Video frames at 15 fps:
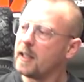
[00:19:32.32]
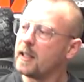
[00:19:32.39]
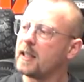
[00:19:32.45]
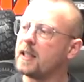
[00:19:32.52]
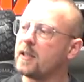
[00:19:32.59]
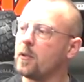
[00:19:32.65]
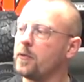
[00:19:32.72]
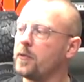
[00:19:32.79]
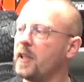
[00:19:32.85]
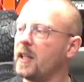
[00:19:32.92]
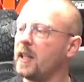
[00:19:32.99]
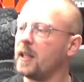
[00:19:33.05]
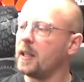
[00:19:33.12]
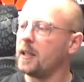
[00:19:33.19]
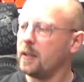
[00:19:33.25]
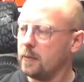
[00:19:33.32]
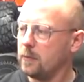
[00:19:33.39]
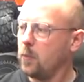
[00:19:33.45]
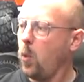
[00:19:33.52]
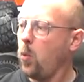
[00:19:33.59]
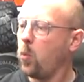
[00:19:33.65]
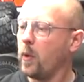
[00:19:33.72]
Ils ont fait... Euh,
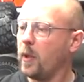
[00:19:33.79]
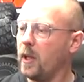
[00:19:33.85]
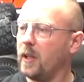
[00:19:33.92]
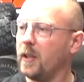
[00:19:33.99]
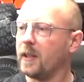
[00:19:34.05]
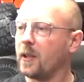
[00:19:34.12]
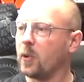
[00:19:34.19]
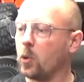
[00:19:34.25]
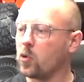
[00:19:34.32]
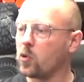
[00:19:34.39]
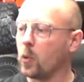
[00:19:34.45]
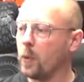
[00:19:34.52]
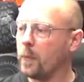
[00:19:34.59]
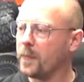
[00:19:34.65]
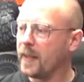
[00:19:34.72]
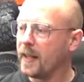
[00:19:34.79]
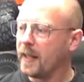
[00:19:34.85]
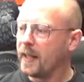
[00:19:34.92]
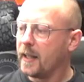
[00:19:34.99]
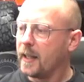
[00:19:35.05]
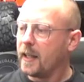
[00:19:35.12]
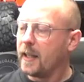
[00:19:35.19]
costaud.
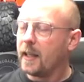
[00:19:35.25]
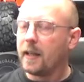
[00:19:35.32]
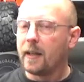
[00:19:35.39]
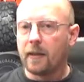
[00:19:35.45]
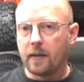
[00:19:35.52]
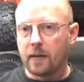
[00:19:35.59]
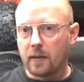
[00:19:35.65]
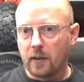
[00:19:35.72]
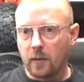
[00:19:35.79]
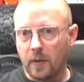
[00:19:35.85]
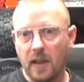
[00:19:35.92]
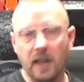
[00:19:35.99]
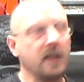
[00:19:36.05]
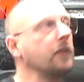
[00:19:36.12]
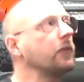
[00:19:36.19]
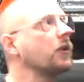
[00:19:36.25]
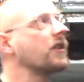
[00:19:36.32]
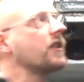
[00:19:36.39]
Comme elle a un défaut